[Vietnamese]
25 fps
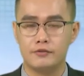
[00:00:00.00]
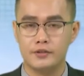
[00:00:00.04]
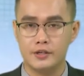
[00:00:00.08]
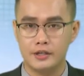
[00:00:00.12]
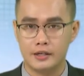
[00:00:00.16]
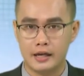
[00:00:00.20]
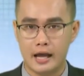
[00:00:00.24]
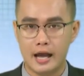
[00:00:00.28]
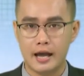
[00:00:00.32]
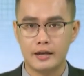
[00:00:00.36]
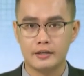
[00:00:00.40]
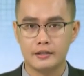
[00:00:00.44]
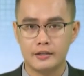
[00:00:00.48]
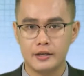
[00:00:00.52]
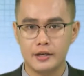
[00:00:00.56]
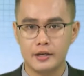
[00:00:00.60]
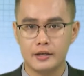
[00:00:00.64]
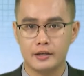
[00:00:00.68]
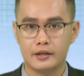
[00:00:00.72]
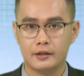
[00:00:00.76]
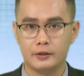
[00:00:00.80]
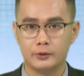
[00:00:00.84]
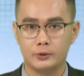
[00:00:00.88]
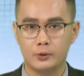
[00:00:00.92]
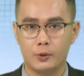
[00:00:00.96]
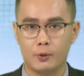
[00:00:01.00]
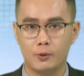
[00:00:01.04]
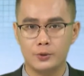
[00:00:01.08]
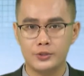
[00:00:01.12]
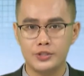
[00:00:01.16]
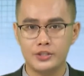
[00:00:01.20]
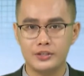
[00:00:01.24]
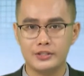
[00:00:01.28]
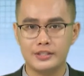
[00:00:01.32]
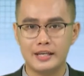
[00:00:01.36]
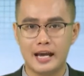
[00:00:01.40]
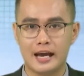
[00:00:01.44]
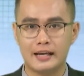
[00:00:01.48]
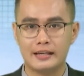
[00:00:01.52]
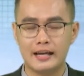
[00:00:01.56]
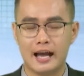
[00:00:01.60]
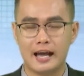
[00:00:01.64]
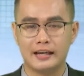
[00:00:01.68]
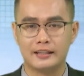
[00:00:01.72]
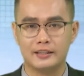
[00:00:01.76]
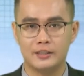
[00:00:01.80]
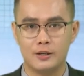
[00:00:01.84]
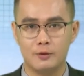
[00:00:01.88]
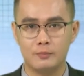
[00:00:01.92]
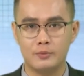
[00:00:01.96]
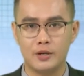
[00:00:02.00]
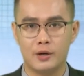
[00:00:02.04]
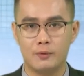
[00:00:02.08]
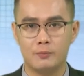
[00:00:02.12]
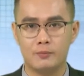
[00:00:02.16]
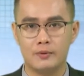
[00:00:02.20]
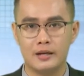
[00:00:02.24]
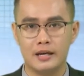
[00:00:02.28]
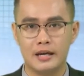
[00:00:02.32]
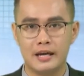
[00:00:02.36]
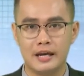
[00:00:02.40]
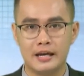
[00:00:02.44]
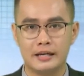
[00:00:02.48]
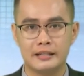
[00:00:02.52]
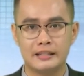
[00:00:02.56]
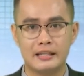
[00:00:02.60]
phường An Khê tổ chức gian hàng không đồng